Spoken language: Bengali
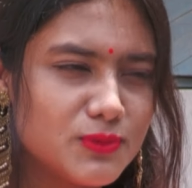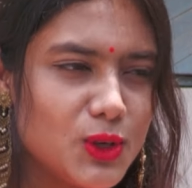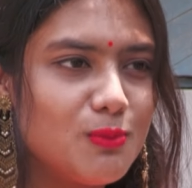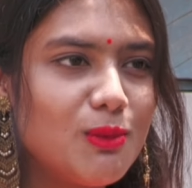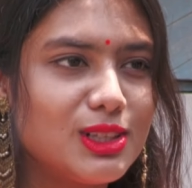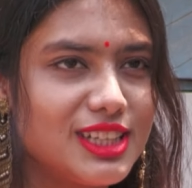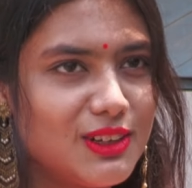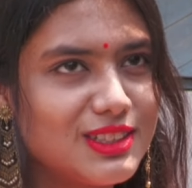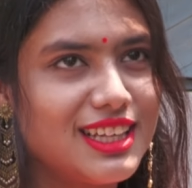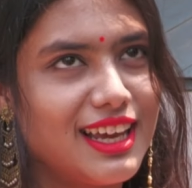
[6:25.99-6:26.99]
খুব মজা
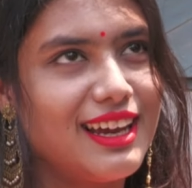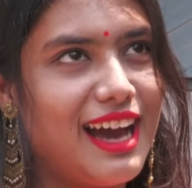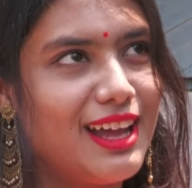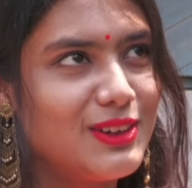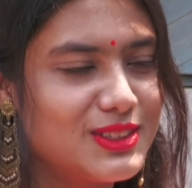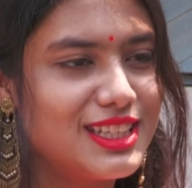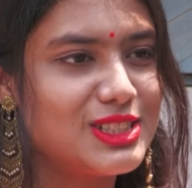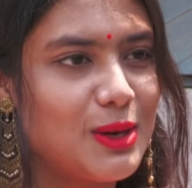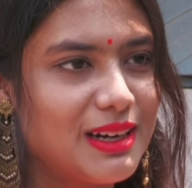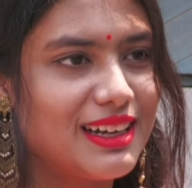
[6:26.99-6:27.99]
হচ্ছে গান হচ্ছে
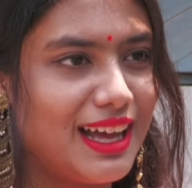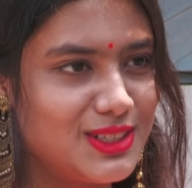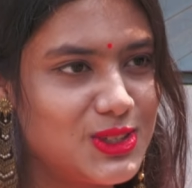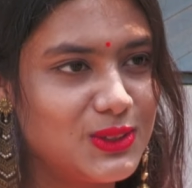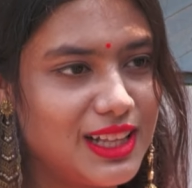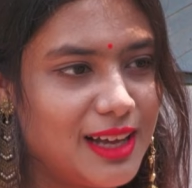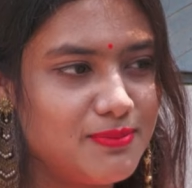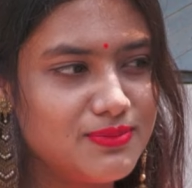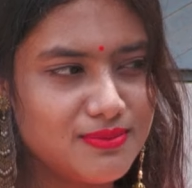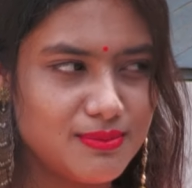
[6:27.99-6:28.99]
সবার গান শুনলাম
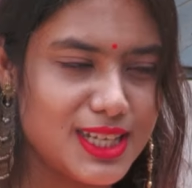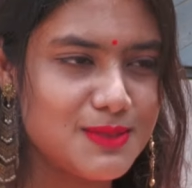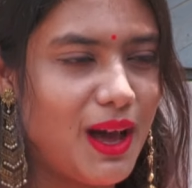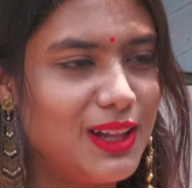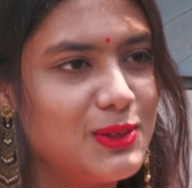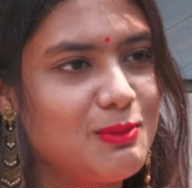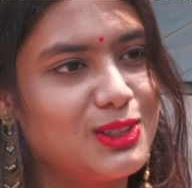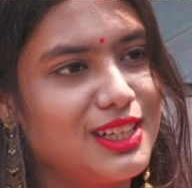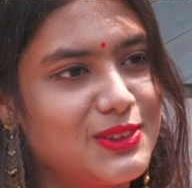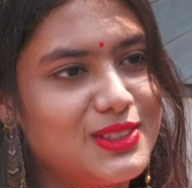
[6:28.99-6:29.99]
বেশ ভালোই
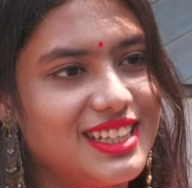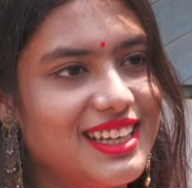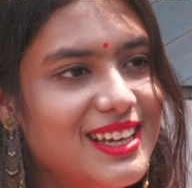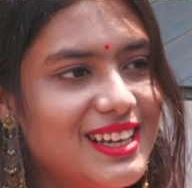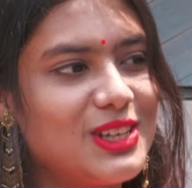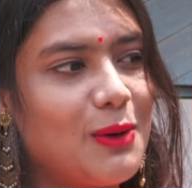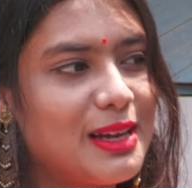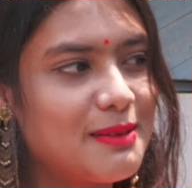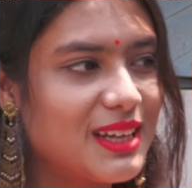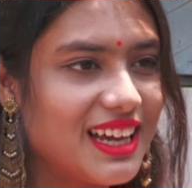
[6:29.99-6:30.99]
মজা করছি
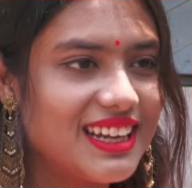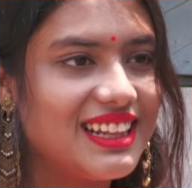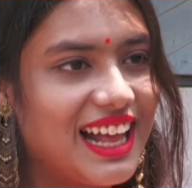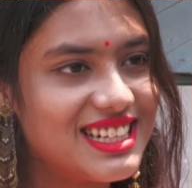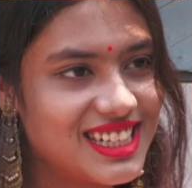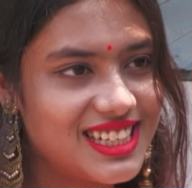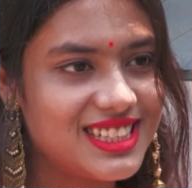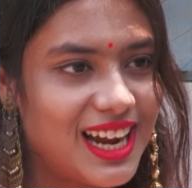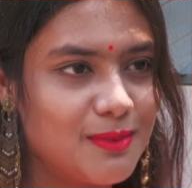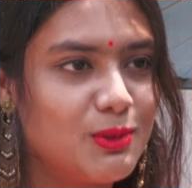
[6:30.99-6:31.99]
সবাই আমরা এখানে লাল সাদা
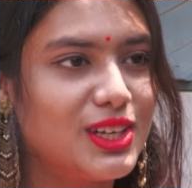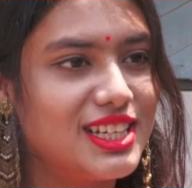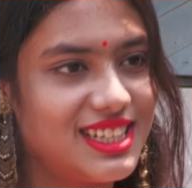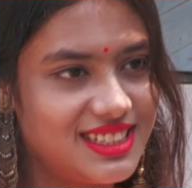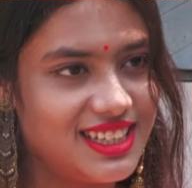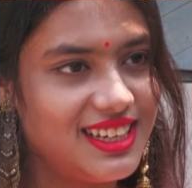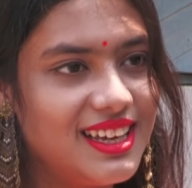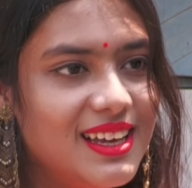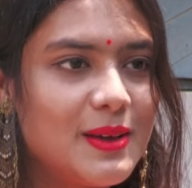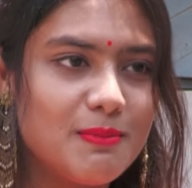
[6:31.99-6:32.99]
শাড়ি পরে এসেছি
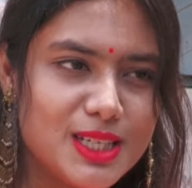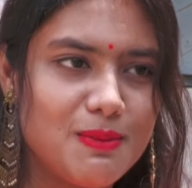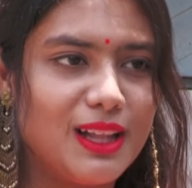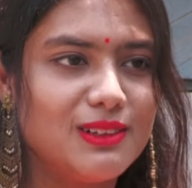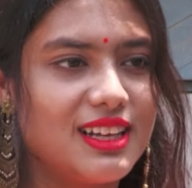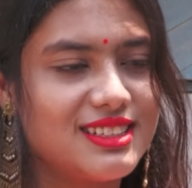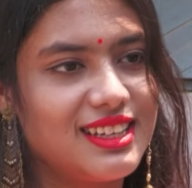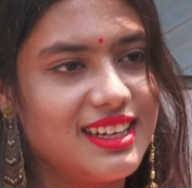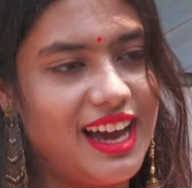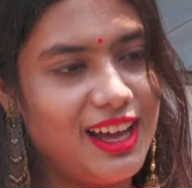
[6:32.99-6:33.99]
বেশ ভালো
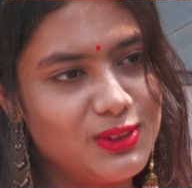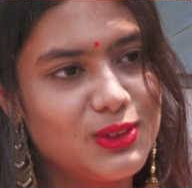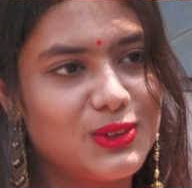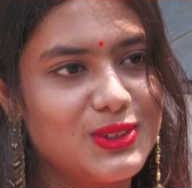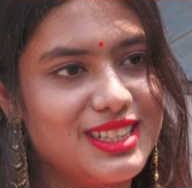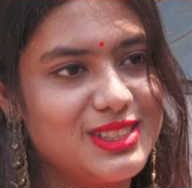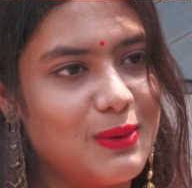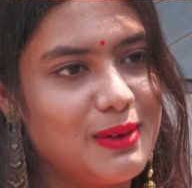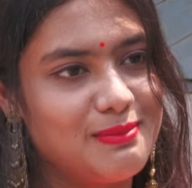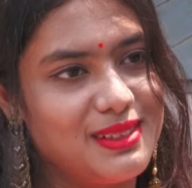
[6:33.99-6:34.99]
লাগছে আনন্দ করছি
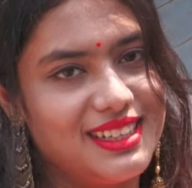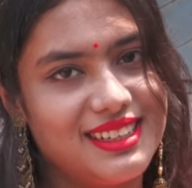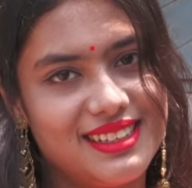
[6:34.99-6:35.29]
সবাই মিলে